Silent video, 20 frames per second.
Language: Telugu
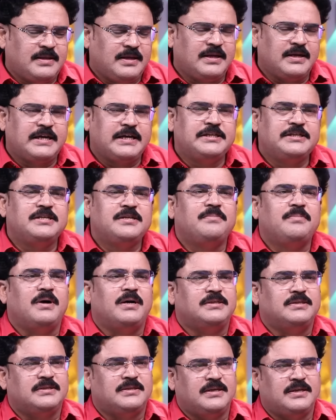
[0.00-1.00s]
తనకిచ్చిన
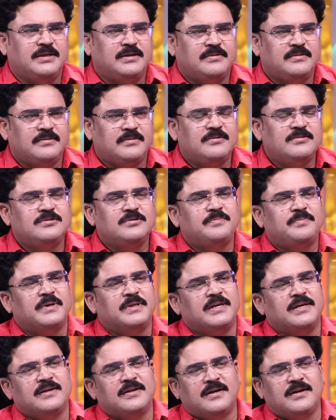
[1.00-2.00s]
బాధ్యతని రోజు
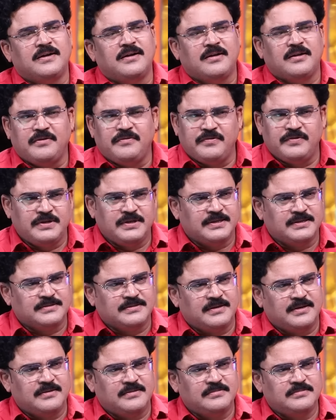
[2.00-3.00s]
పదిహేను గంటలు రివ్యూ
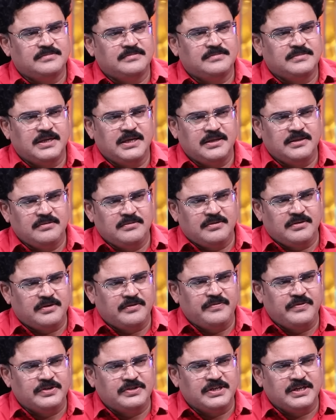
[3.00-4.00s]
చేస్తున్నాడు ఏది కూడా రివ్యూ